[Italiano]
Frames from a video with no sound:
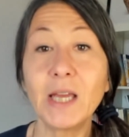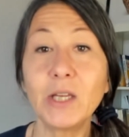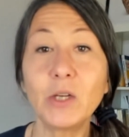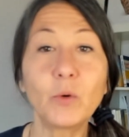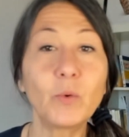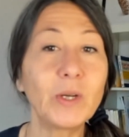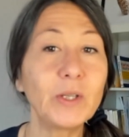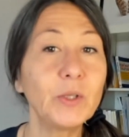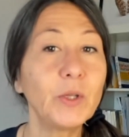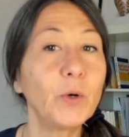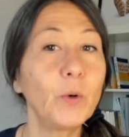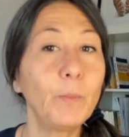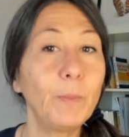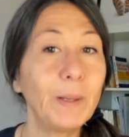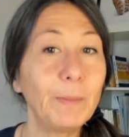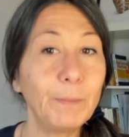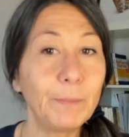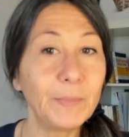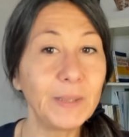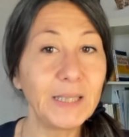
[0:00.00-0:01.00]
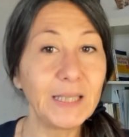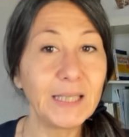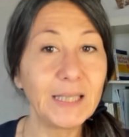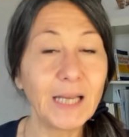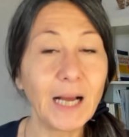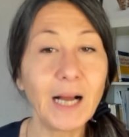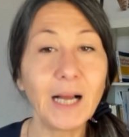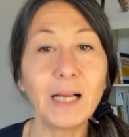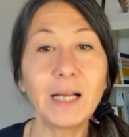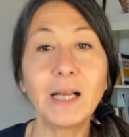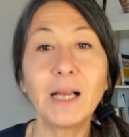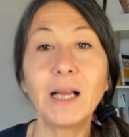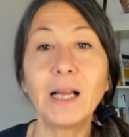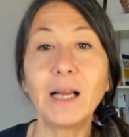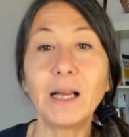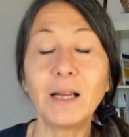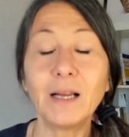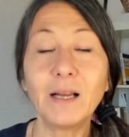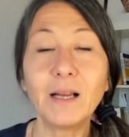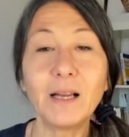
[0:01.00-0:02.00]
io quando ero bambina
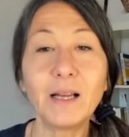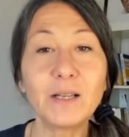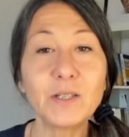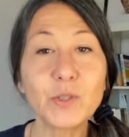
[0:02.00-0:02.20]
eh,